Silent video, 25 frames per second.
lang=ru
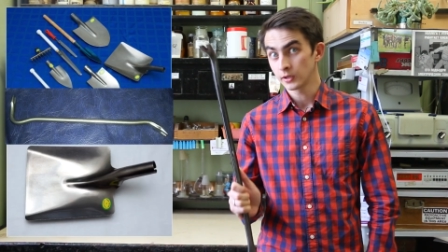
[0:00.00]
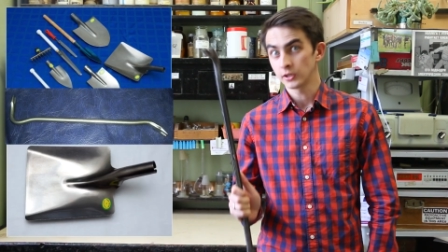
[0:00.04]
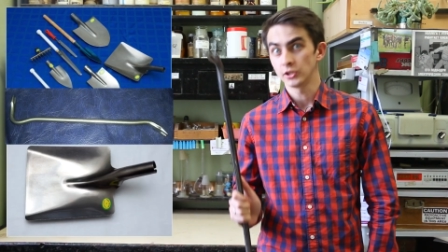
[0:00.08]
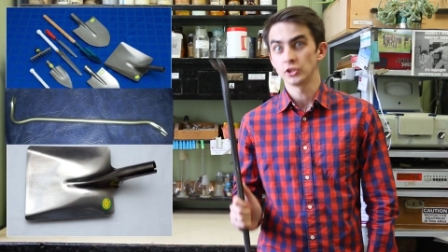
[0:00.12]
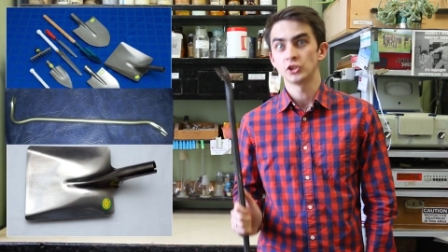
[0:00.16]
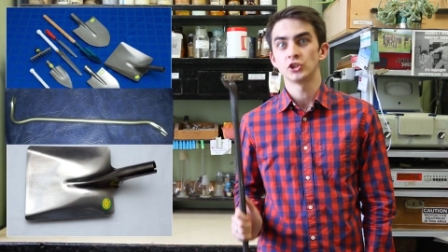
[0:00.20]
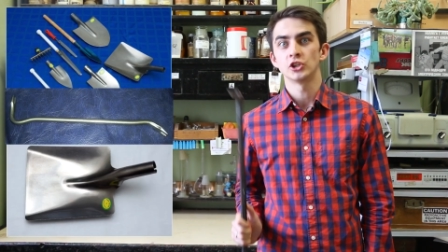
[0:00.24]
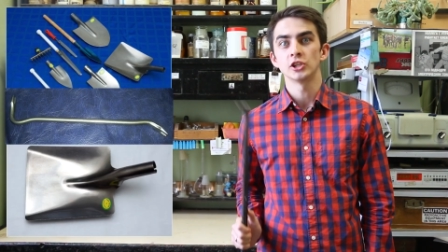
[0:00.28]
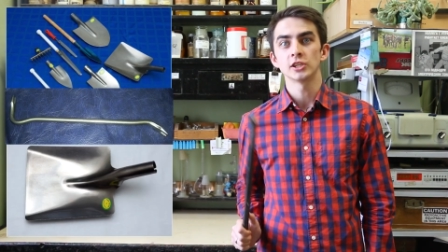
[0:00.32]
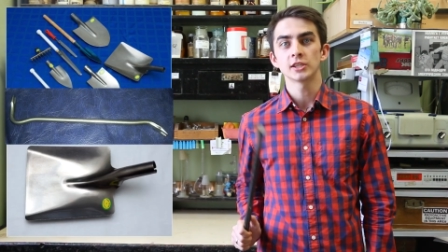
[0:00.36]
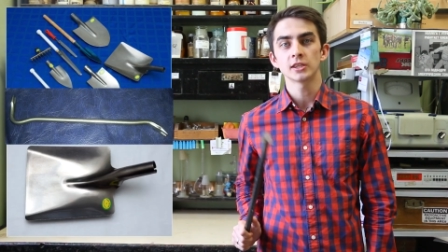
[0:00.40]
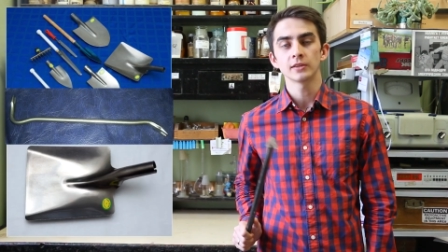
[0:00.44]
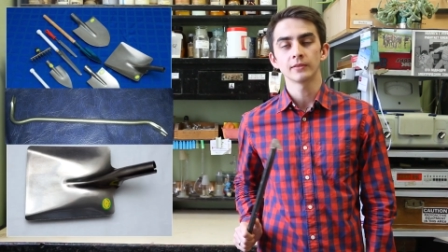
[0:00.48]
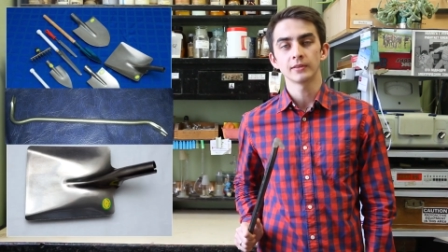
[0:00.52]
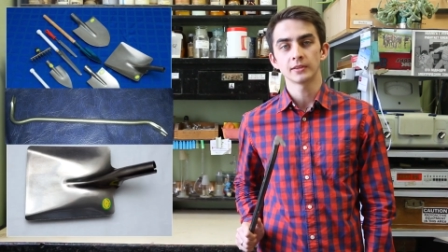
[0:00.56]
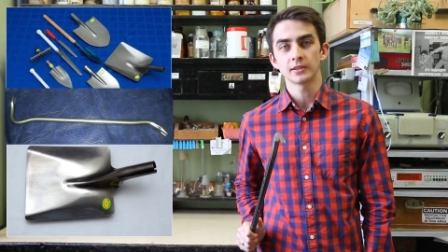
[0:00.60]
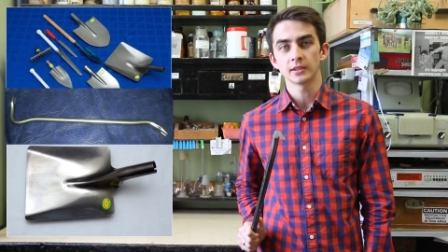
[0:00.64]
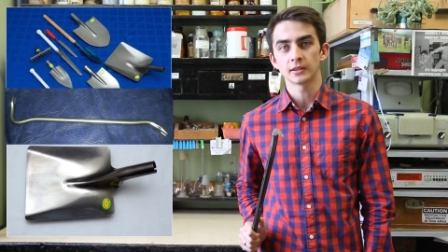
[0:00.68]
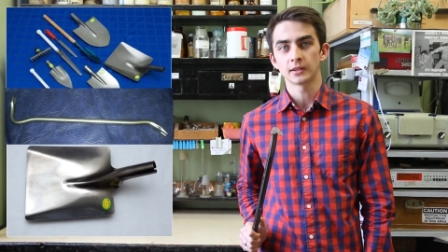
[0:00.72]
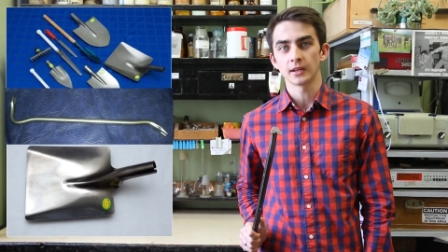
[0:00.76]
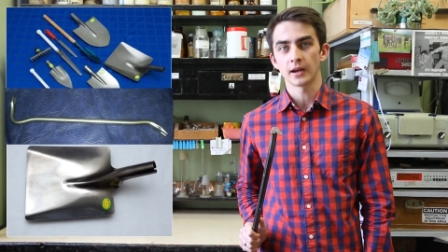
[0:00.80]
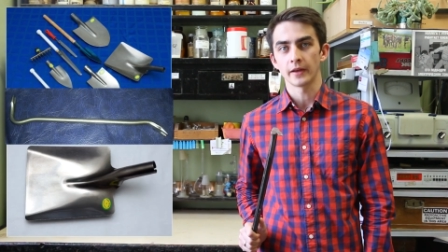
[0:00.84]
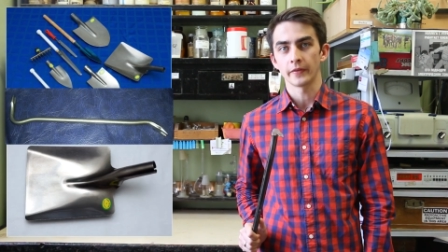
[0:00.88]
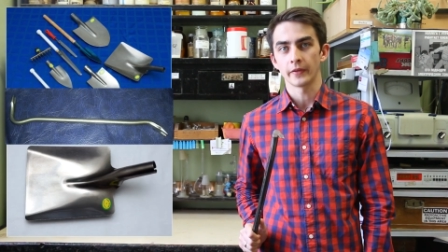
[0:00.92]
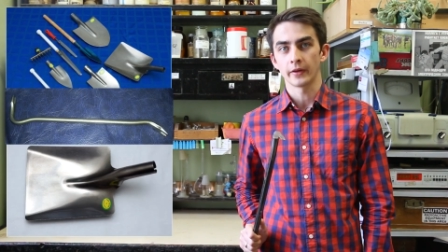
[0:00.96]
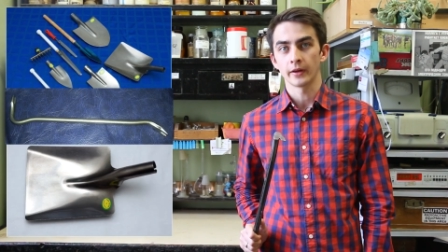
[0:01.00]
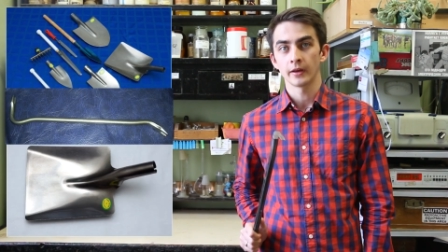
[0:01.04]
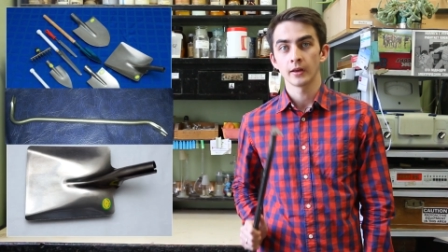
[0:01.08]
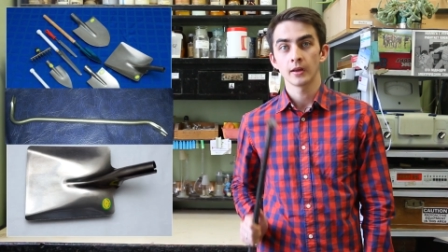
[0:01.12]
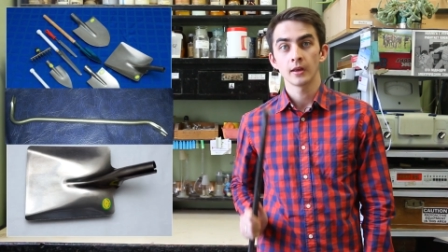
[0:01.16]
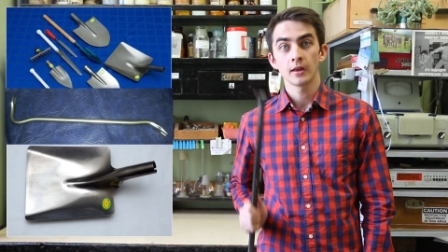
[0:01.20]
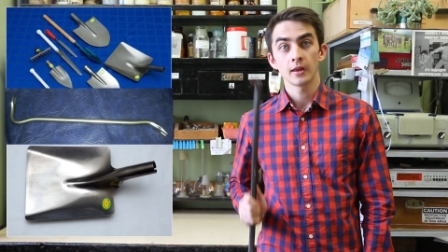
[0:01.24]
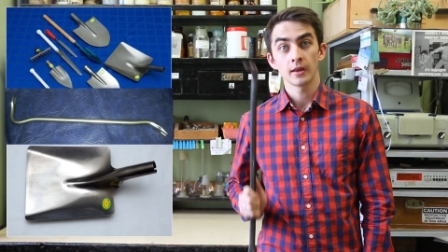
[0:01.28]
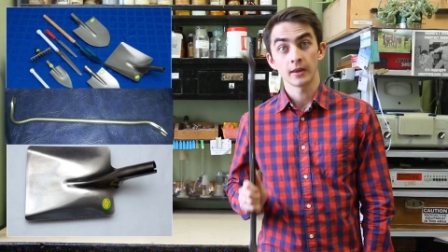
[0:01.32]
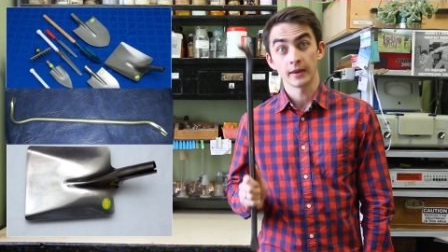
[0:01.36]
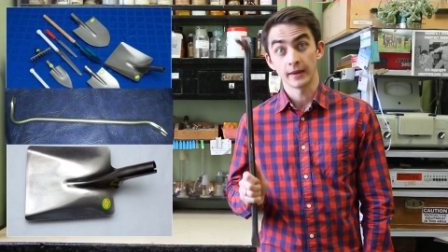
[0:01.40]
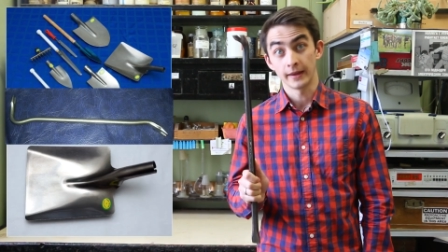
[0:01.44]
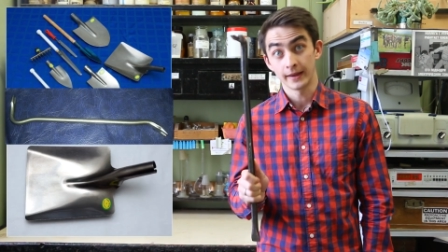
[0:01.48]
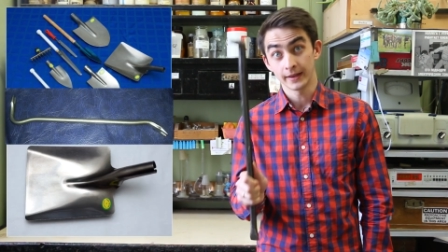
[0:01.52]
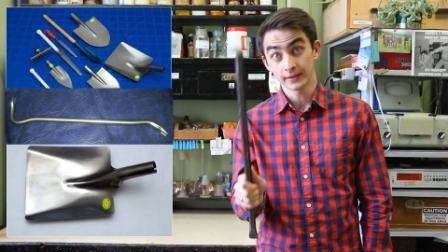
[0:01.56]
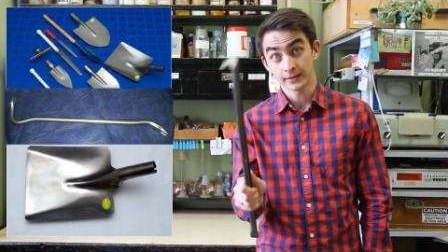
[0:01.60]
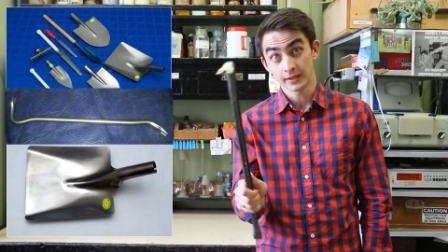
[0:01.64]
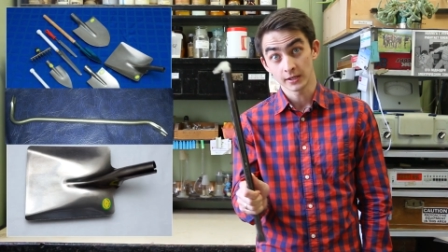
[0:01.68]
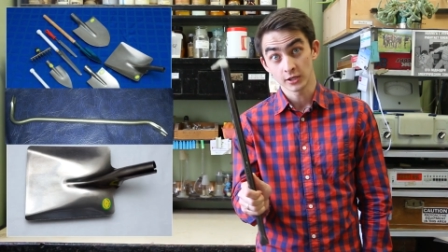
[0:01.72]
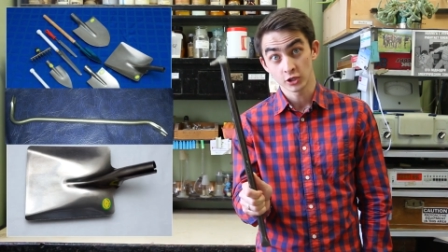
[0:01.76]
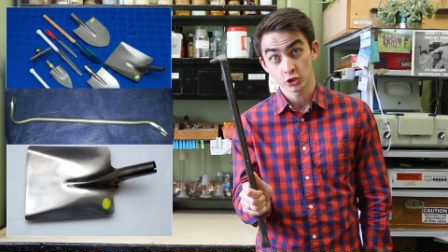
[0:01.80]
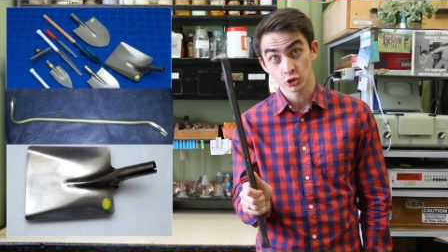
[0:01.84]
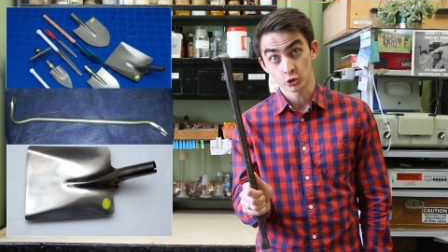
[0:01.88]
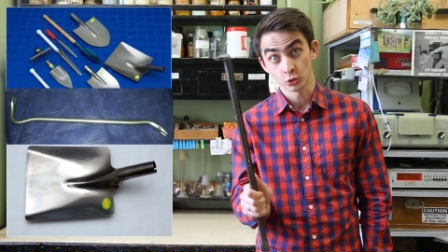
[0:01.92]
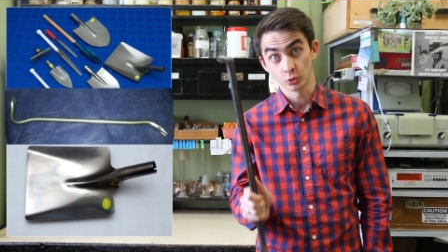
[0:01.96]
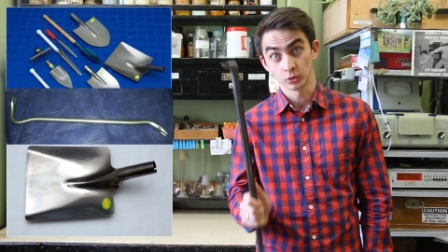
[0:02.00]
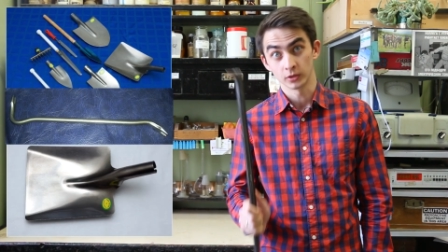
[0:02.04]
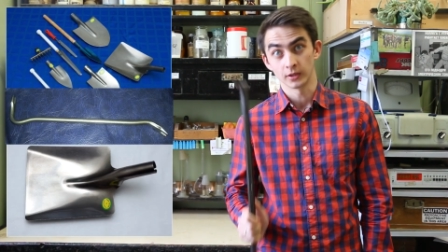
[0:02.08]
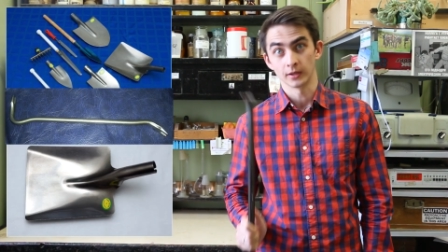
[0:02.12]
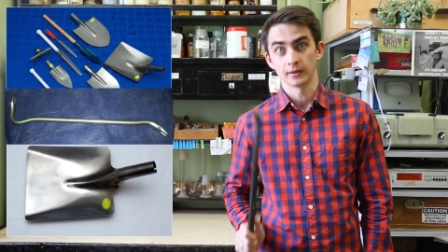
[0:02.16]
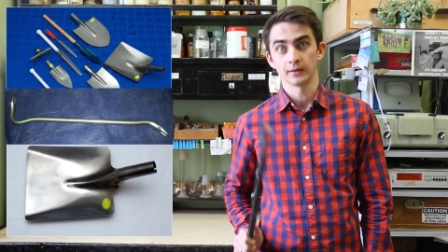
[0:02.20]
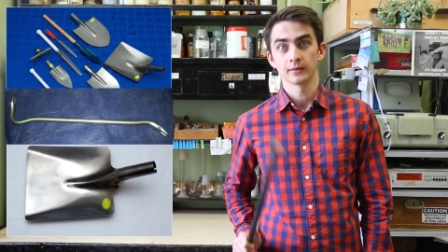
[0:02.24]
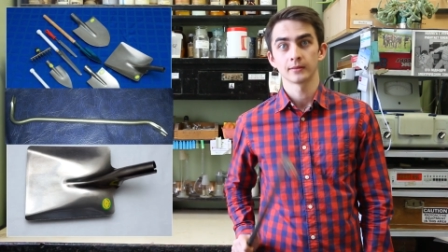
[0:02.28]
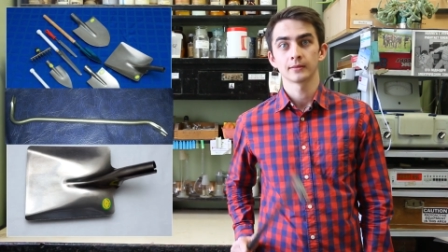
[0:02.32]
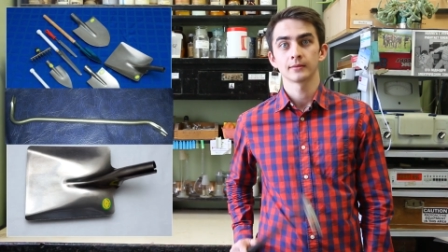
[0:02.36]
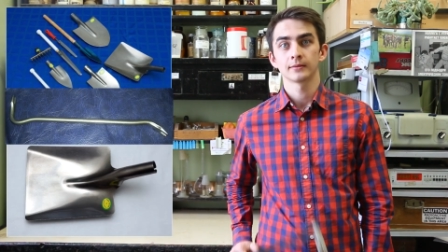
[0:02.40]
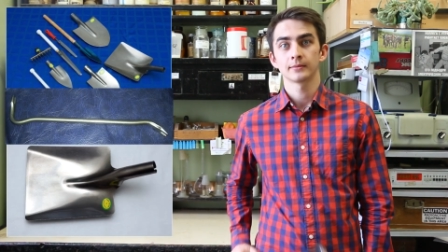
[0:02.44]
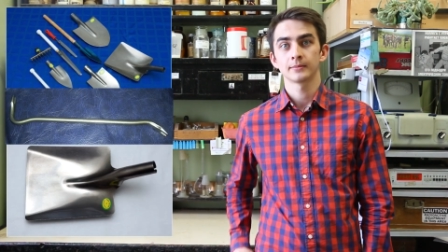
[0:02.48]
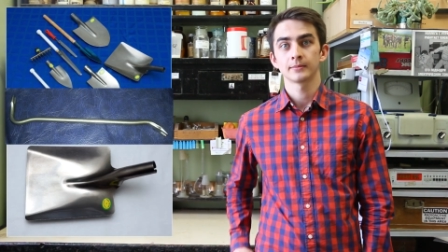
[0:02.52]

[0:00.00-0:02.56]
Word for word: из чистого титана, и это не шутка.